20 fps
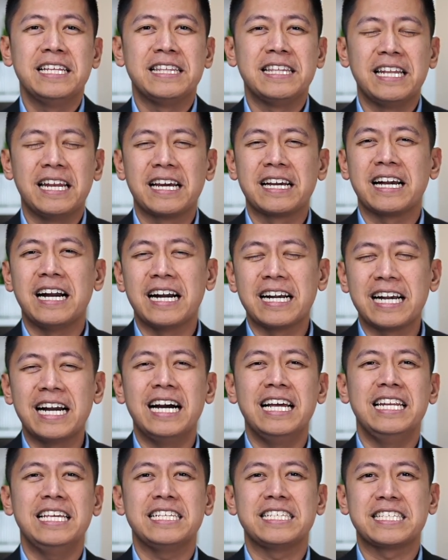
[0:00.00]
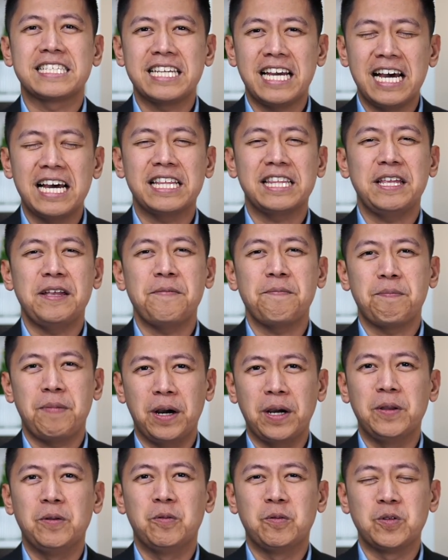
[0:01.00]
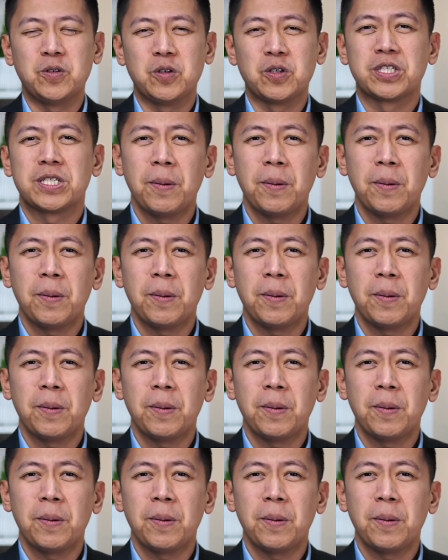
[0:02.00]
na lang gagaling sa ating Panginoong Diyos.